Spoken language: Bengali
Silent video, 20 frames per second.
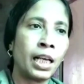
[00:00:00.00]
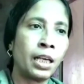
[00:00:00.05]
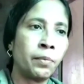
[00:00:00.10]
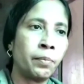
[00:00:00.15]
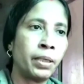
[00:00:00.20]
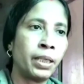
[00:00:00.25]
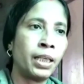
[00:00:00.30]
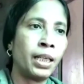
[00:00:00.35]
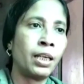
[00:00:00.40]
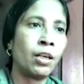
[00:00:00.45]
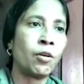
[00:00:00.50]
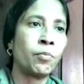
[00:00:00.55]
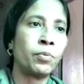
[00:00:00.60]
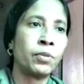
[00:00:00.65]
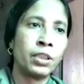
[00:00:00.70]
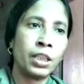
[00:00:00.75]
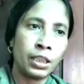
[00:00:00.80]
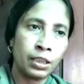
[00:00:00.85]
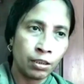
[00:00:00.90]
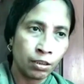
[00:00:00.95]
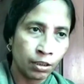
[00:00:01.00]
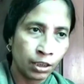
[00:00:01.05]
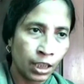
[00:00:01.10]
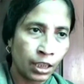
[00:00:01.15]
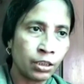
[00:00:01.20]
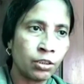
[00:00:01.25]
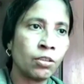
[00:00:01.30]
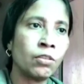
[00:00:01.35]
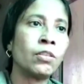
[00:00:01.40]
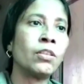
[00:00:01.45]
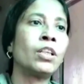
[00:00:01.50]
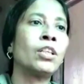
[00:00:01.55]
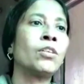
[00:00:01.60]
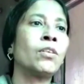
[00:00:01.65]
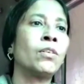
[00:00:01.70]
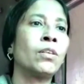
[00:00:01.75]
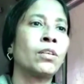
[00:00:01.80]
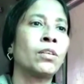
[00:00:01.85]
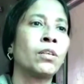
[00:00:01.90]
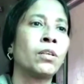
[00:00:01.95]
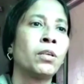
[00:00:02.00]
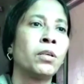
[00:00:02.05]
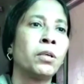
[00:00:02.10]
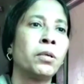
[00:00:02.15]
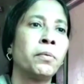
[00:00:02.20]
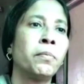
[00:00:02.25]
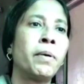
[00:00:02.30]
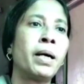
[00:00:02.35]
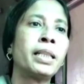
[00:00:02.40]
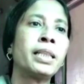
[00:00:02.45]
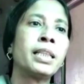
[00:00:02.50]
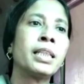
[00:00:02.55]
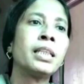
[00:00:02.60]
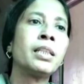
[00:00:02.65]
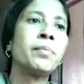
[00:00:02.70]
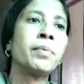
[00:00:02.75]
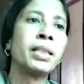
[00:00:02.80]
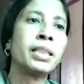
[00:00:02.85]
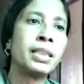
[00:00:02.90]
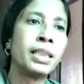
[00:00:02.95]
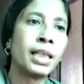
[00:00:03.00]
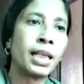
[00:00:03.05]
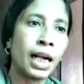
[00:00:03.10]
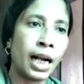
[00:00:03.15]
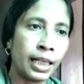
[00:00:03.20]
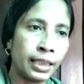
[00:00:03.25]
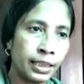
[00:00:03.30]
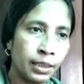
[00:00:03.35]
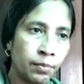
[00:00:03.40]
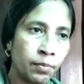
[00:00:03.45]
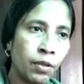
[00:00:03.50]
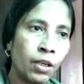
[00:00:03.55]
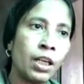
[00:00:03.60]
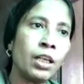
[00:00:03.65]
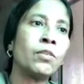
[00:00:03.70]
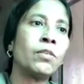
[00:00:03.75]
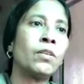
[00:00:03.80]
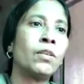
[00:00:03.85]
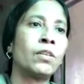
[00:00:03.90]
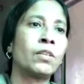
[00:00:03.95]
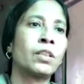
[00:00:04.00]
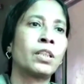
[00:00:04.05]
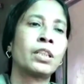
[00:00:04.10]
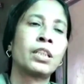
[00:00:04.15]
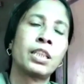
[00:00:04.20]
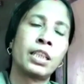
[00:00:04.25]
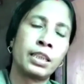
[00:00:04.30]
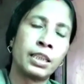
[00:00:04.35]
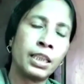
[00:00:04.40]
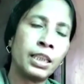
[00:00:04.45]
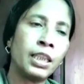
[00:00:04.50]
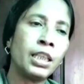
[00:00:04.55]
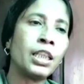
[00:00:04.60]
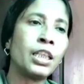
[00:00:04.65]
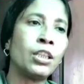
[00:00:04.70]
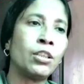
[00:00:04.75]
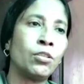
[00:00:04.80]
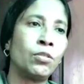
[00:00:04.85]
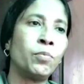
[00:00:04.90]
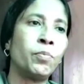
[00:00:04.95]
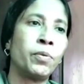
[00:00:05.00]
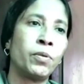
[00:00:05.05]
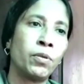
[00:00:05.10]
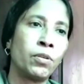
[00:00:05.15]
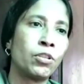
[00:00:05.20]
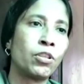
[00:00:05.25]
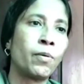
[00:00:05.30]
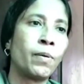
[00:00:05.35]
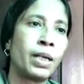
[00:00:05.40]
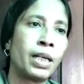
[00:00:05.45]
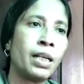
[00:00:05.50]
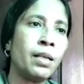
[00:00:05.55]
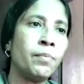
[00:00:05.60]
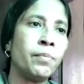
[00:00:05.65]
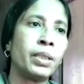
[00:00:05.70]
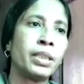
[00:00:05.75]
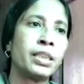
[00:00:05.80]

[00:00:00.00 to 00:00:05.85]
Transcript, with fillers: তিনি আরও জানান এ বিষয়ে জেলা নেতৃত্বকেও জানানো হয়েছে একাধিকবার কিন্তু কোনো